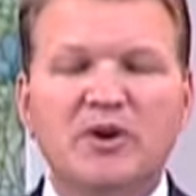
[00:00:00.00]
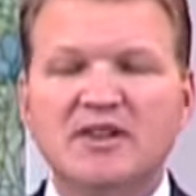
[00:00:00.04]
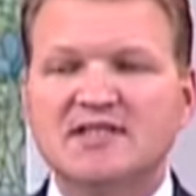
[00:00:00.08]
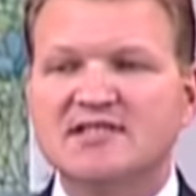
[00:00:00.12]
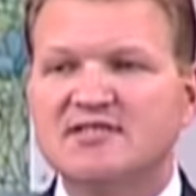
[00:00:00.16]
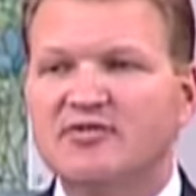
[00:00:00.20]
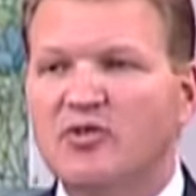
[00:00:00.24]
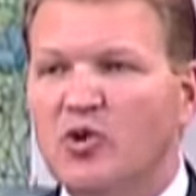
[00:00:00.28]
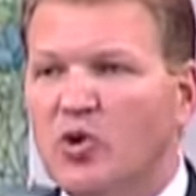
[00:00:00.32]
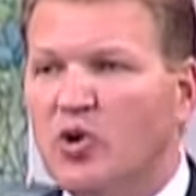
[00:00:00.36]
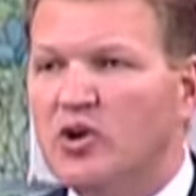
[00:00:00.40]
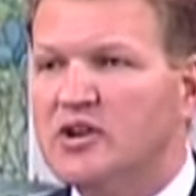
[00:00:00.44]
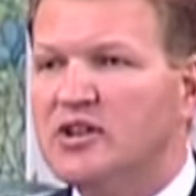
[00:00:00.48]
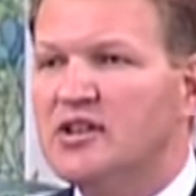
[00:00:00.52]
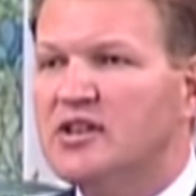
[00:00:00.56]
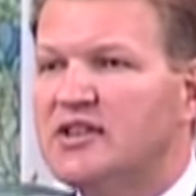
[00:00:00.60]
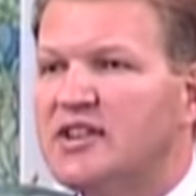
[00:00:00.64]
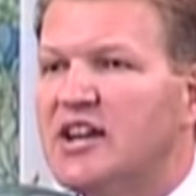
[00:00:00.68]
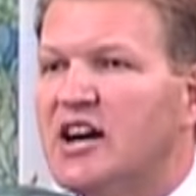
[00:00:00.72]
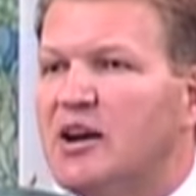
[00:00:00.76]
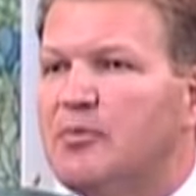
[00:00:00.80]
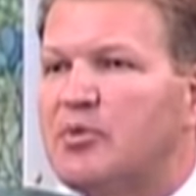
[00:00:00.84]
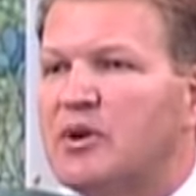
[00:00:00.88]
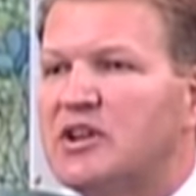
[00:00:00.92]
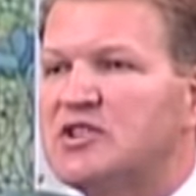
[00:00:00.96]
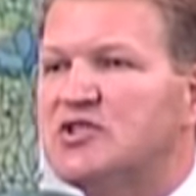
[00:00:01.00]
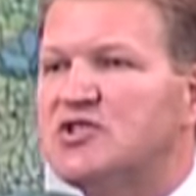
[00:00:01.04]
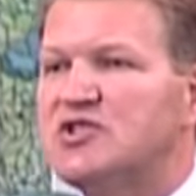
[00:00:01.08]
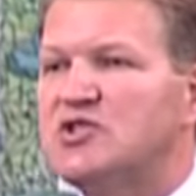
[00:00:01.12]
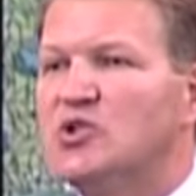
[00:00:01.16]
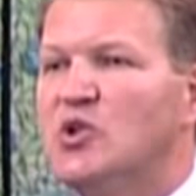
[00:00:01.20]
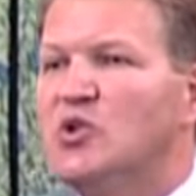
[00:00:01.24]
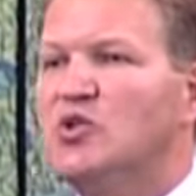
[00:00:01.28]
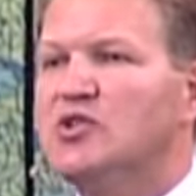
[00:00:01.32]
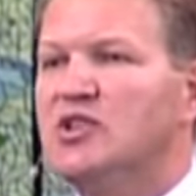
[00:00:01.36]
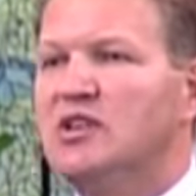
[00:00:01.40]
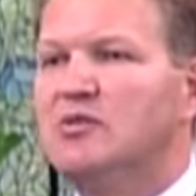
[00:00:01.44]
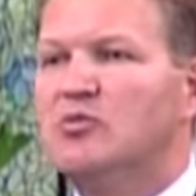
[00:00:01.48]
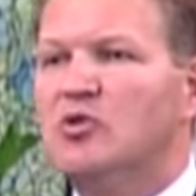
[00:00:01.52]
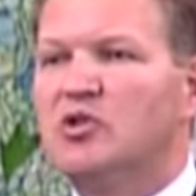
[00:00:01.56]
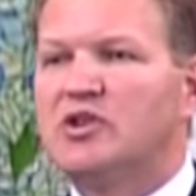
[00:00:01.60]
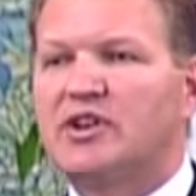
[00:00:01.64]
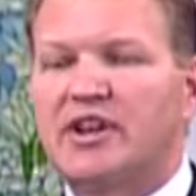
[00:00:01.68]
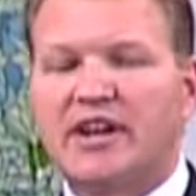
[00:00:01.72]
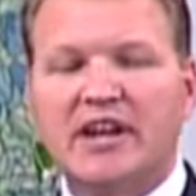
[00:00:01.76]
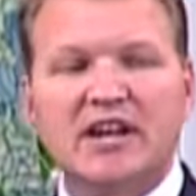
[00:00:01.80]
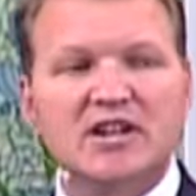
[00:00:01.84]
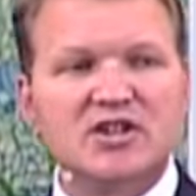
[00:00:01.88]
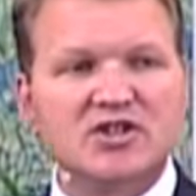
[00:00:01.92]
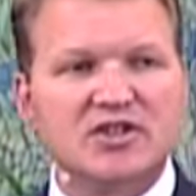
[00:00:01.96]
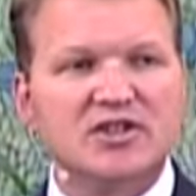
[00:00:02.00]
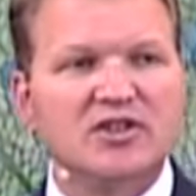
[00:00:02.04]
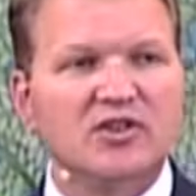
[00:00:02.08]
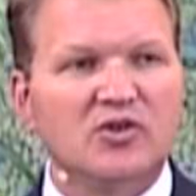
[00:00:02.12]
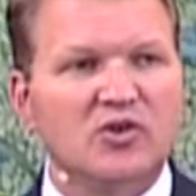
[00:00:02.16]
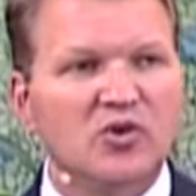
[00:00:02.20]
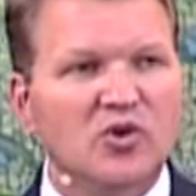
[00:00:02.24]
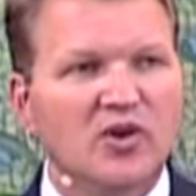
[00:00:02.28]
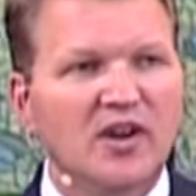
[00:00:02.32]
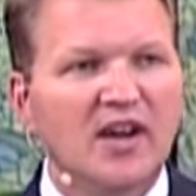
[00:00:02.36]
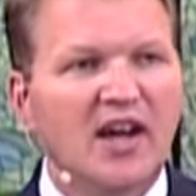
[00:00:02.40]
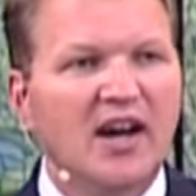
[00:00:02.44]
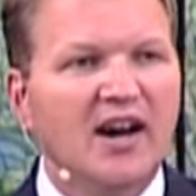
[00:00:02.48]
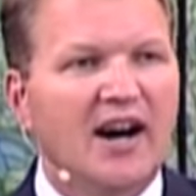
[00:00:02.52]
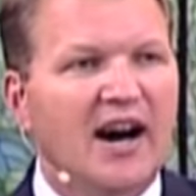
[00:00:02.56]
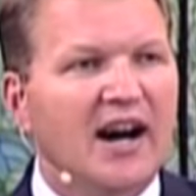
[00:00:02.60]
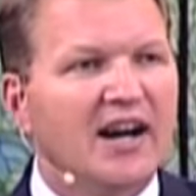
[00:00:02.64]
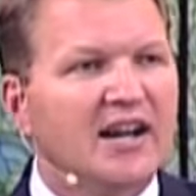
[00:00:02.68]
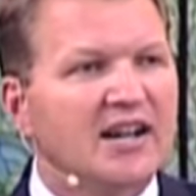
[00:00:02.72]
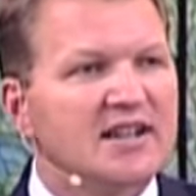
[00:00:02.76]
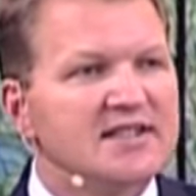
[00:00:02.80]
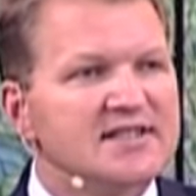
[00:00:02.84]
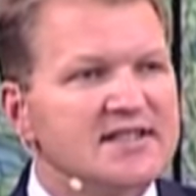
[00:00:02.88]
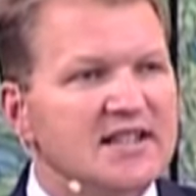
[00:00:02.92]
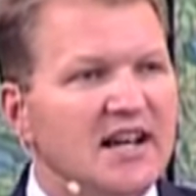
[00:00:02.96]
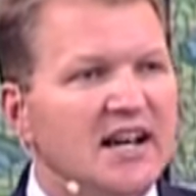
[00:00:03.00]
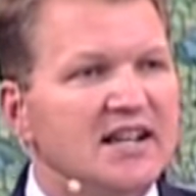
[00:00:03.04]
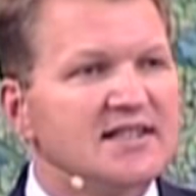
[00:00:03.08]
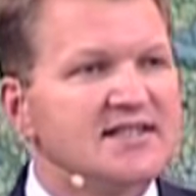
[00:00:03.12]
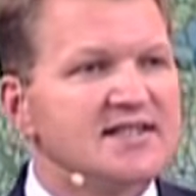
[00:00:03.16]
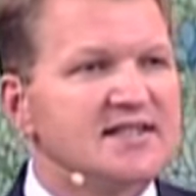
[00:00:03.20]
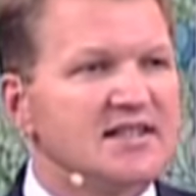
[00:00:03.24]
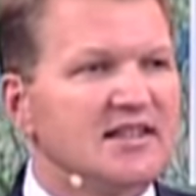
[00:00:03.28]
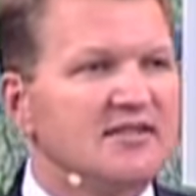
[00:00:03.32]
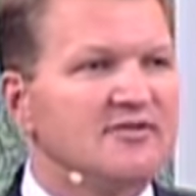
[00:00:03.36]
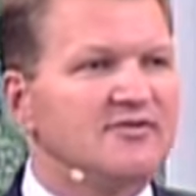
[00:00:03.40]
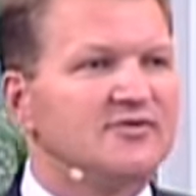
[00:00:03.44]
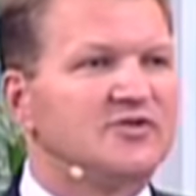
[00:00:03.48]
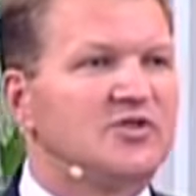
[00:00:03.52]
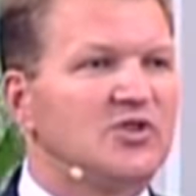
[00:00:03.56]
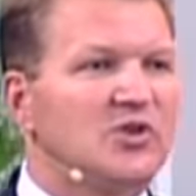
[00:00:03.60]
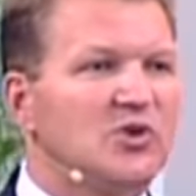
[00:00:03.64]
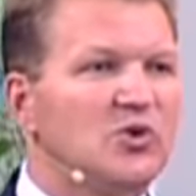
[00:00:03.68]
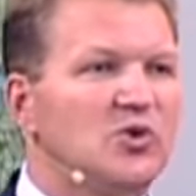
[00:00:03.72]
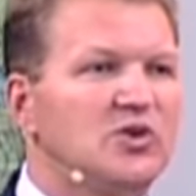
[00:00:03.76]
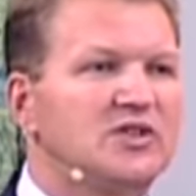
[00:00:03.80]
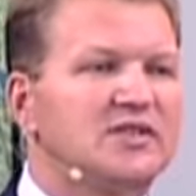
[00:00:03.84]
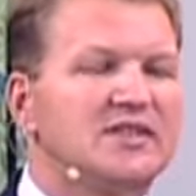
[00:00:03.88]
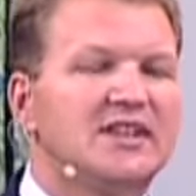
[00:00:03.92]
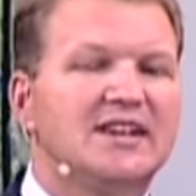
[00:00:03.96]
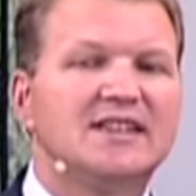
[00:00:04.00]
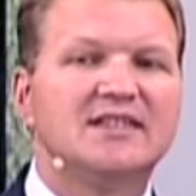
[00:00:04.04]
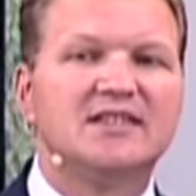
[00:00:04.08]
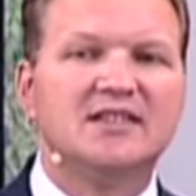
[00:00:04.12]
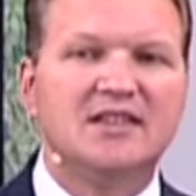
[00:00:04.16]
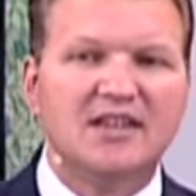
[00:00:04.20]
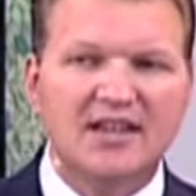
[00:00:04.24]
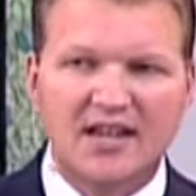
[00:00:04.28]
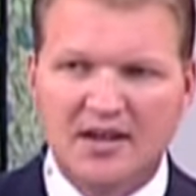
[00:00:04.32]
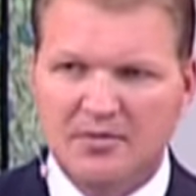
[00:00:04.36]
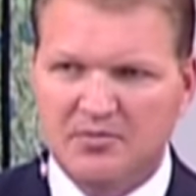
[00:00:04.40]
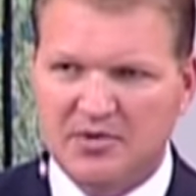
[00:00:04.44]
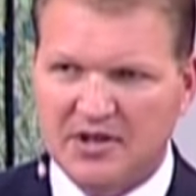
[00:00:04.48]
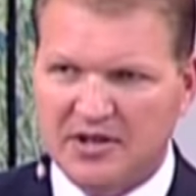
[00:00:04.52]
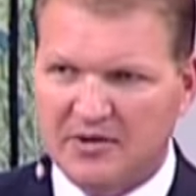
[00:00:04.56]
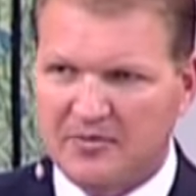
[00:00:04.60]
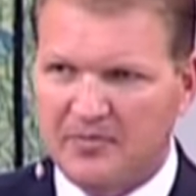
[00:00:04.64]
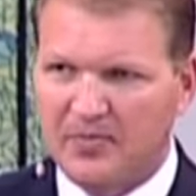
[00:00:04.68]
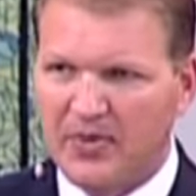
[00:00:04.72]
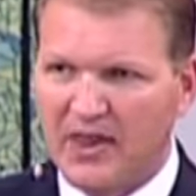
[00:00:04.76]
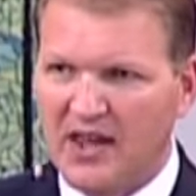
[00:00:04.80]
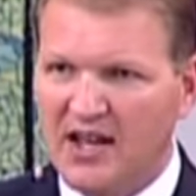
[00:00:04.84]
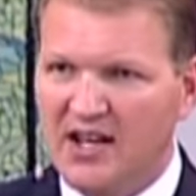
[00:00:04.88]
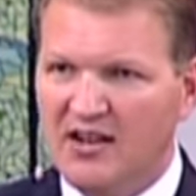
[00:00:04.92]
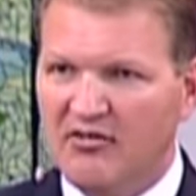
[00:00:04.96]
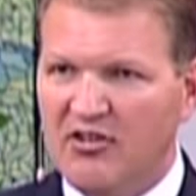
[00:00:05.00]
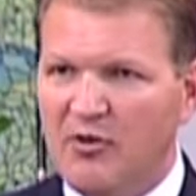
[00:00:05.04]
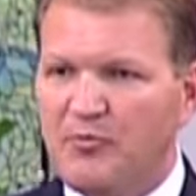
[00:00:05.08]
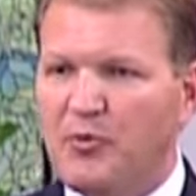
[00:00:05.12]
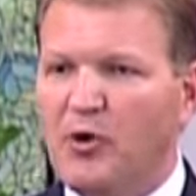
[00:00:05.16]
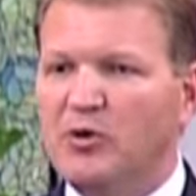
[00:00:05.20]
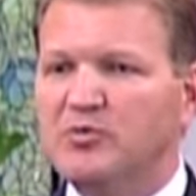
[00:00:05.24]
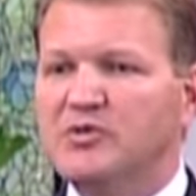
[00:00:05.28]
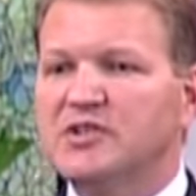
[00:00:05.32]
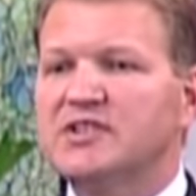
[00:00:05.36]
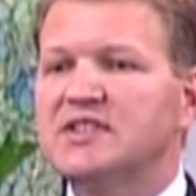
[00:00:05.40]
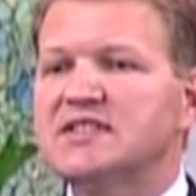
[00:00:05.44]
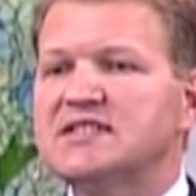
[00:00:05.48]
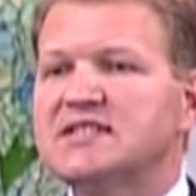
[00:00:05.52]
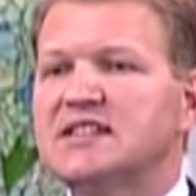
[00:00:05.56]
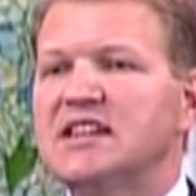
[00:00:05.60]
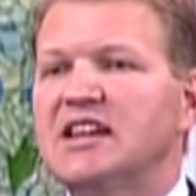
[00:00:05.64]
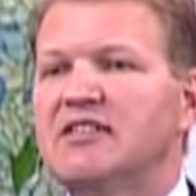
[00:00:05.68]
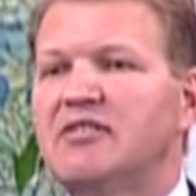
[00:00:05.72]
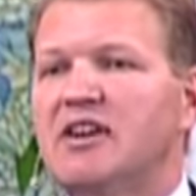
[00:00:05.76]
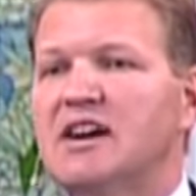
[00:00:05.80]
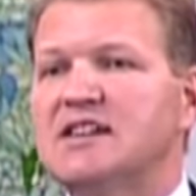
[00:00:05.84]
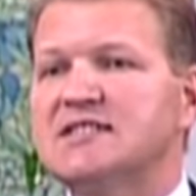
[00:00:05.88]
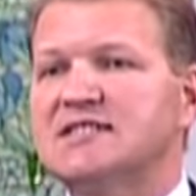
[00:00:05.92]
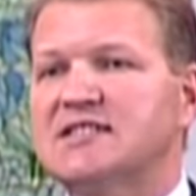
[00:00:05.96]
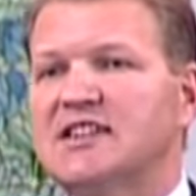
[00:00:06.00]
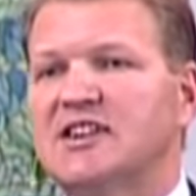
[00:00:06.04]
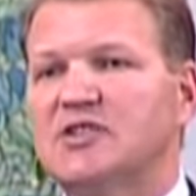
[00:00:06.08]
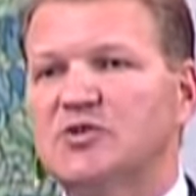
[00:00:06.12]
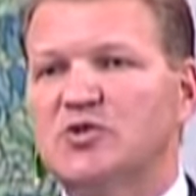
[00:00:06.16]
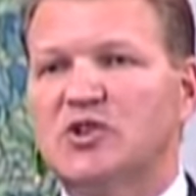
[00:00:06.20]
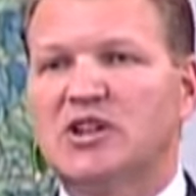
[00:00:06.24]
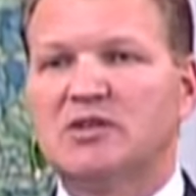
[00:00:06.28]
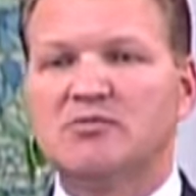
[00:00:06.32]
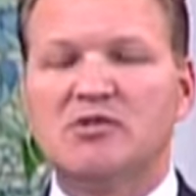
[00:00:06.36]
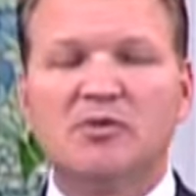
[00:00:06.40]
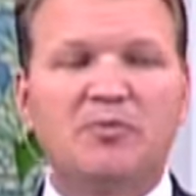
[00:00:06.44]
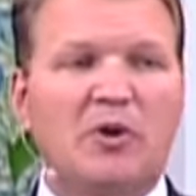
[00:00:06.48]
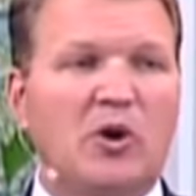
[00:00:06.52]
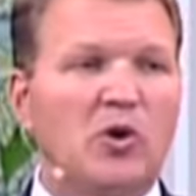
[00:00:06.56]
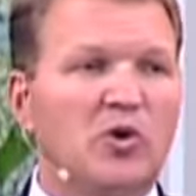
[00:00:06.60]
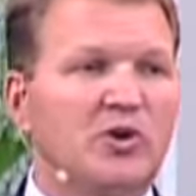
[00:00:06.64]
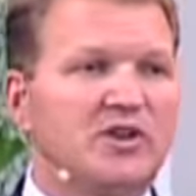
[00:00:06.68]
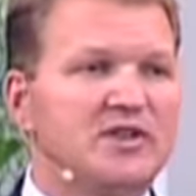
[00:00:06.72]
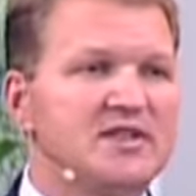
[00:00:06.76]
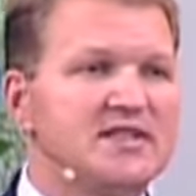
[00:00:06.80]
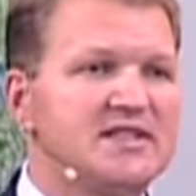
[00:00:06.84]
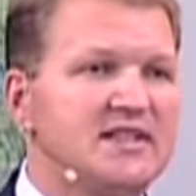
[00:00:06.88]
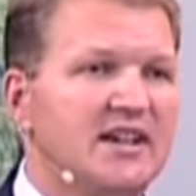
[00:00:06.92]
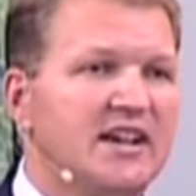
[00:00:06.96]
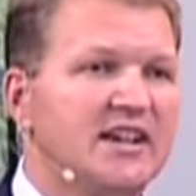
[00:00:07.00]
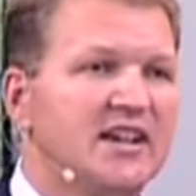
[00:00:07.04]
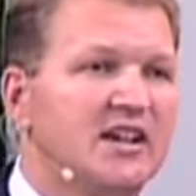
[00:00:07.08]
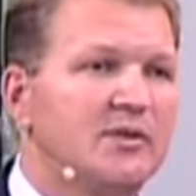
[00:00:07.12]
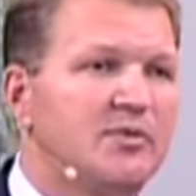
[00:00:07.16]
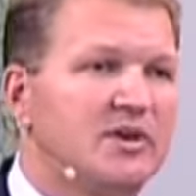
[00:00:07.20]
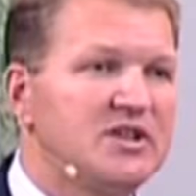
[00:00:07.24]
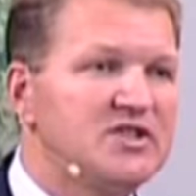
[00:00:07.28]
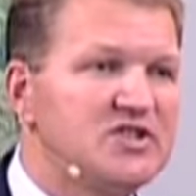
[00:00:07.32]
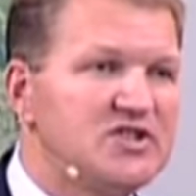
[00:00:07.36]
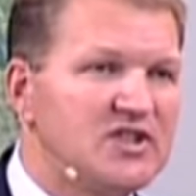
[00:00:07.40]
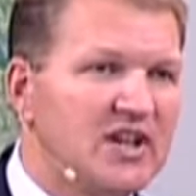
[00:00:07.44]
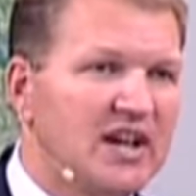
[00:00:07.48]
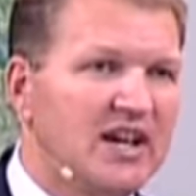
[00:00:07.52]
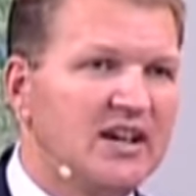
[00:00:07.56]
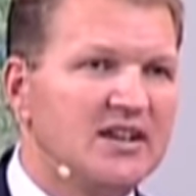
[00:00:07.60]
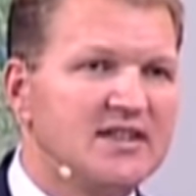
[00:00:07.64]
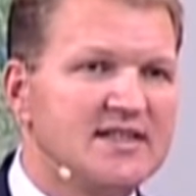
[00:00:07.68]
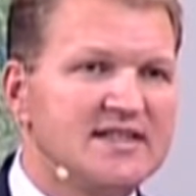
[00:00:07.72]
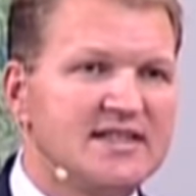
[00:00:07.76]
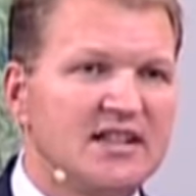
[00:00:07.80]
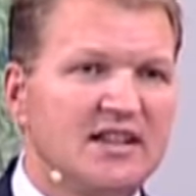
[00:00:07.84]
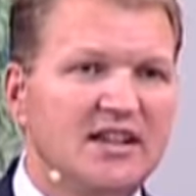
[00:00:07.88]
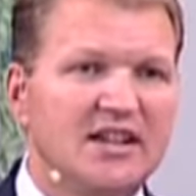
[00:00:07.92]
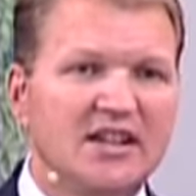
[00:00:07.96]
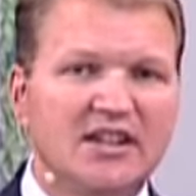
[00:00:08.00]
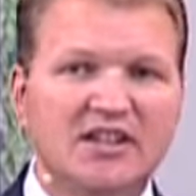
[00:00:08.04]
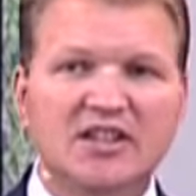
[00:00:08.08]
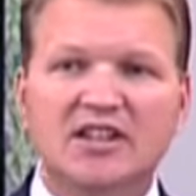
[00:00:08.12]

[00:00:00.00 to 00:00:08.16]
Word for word: позволил необращенному грешнику оказаться вдруг на небе – вы помните слова, с которыми пророк Исаия обращается,